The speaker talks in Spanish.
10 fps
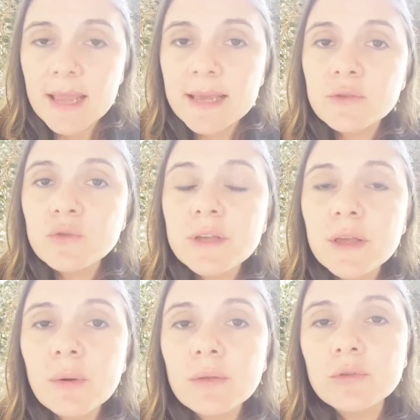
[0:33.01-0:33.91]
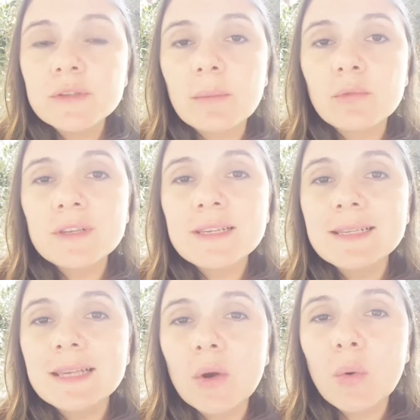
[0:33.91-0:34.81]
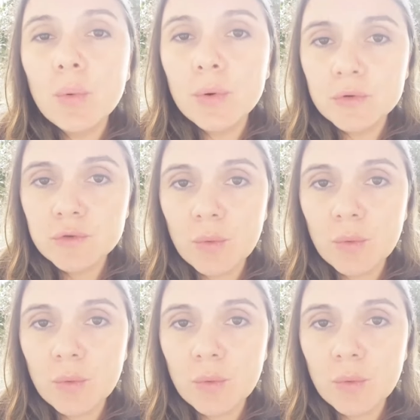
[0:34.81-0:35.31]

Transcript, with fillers: ¿Qué sucede cuando estamos inseguros